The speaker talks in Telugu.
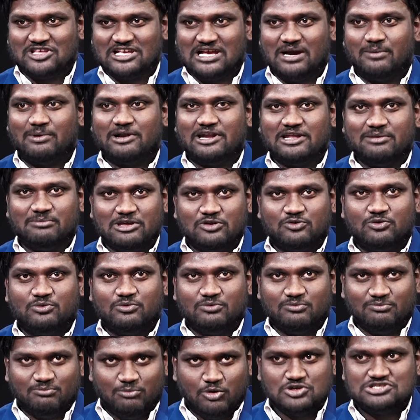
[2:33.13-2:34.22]
కాబట్టి మీరు
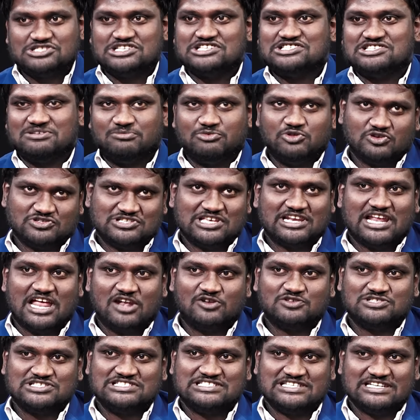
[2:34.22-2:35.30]
పోస్ట్ చేసే ముందు ఒకసారి
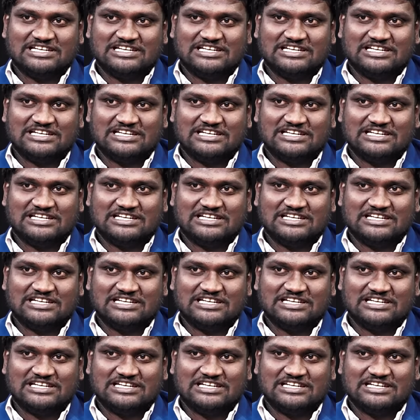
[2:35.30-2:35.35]
ఆలోచన